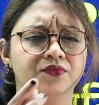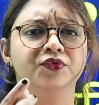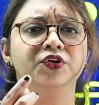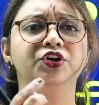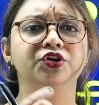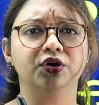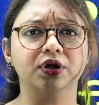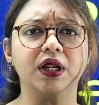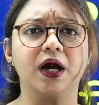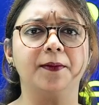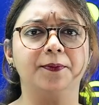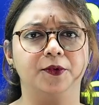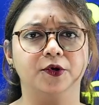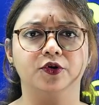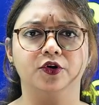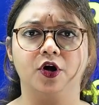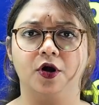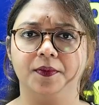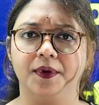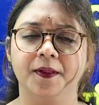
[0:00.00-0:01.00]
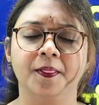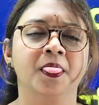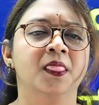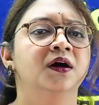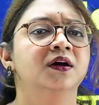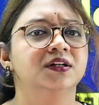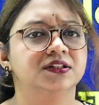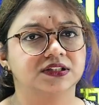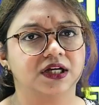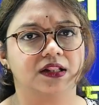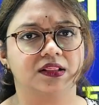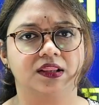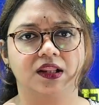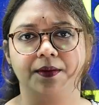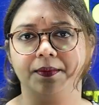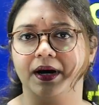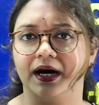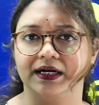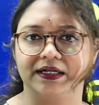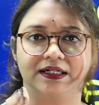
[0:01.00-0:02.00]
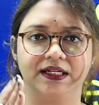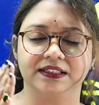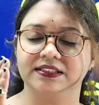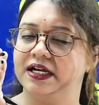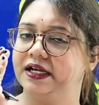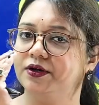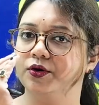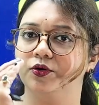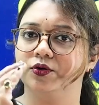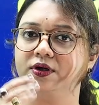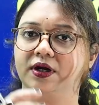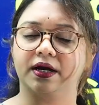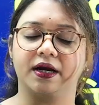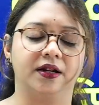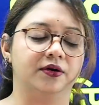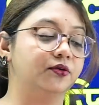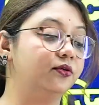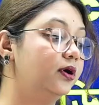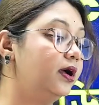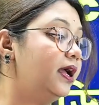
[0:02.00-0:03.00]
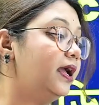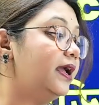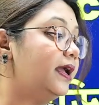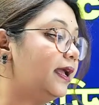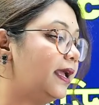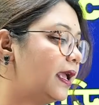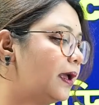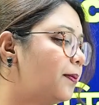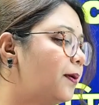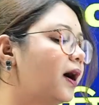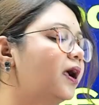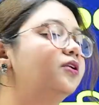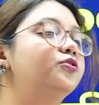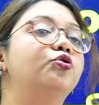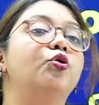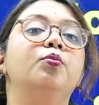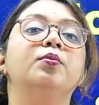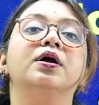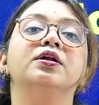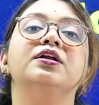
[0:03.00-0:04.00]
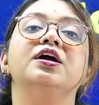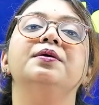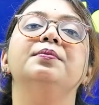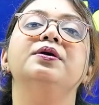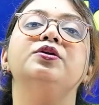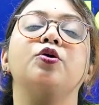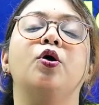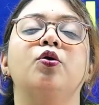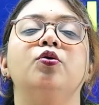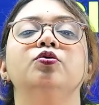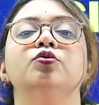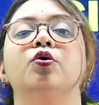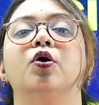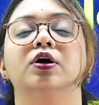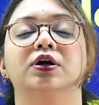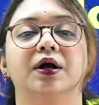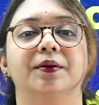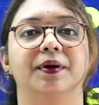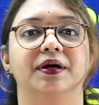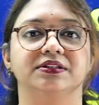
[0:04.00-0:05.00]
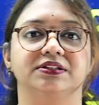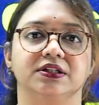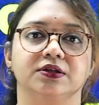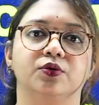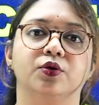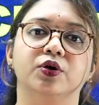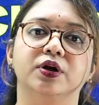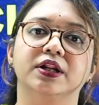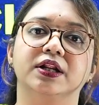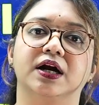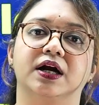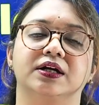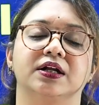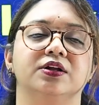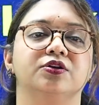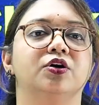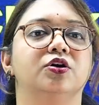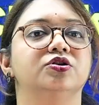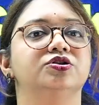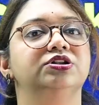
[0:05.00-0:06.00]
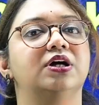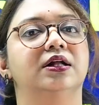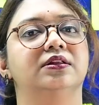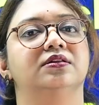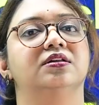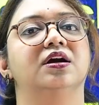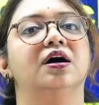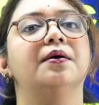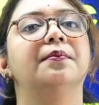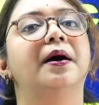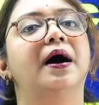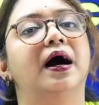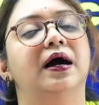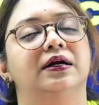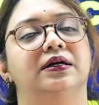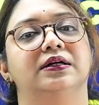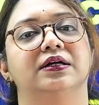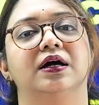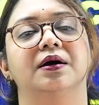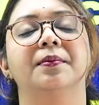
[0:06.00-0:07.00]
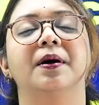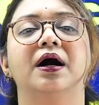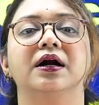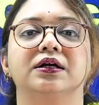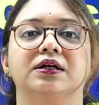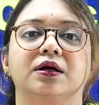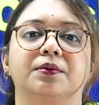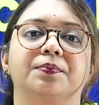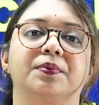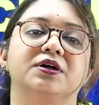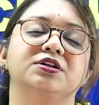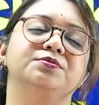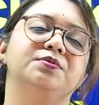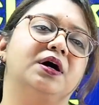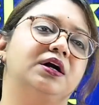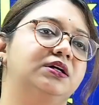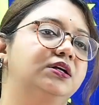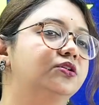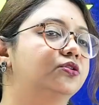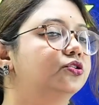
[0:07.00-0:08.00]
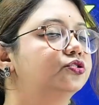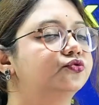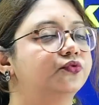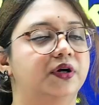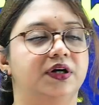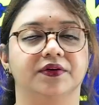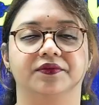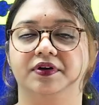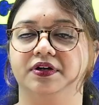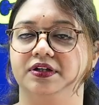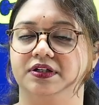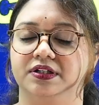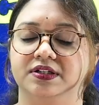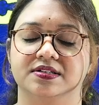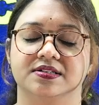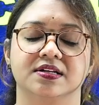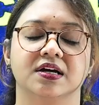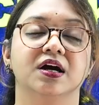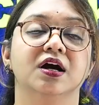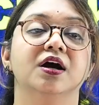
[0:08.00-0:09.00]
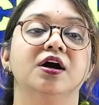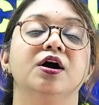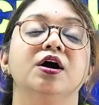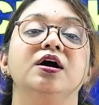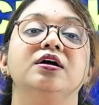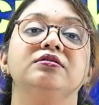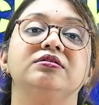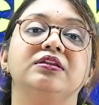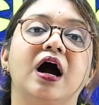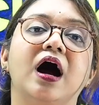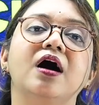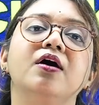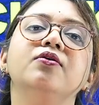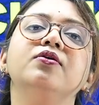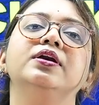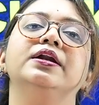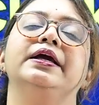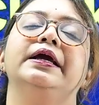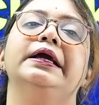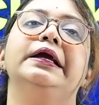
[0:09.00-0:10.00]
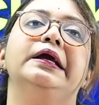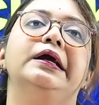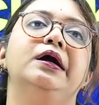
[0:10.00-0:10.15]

ভিডিওটা আপলোড হবে সাতটা বা আটটা যাই হোক না কেন এবার তোমরা দেখবে তখন কটা বাজে ঘড়ির কাটায় ধরো সাতটা বা আটটা বা আটটা পাঁচ বা আটটা দশ হোয়াট এভার ইট ইস তাহলে